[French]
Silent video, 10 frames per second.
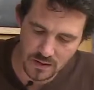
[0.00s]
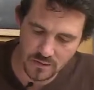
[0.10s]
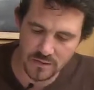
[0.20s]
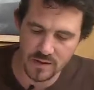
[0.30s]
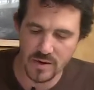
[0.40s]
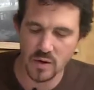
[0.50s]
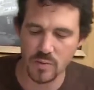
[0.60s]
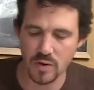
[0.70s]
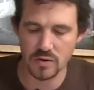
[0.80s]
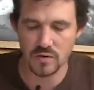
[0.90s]
filmé le
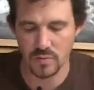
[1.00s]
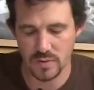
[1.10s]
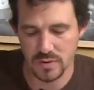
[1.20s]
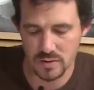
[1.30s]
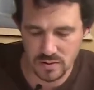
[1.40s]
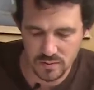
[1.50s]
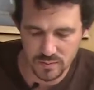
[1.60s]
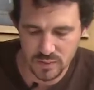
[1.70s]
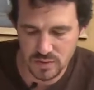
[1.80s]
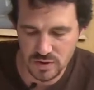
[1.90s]
plancton pendant
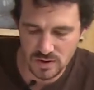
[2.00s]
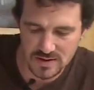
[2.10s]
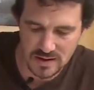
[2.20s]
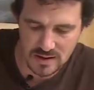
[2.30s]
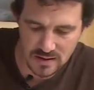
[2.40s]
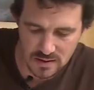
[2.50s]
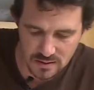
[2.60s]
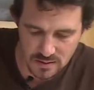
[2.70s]
plusieurs années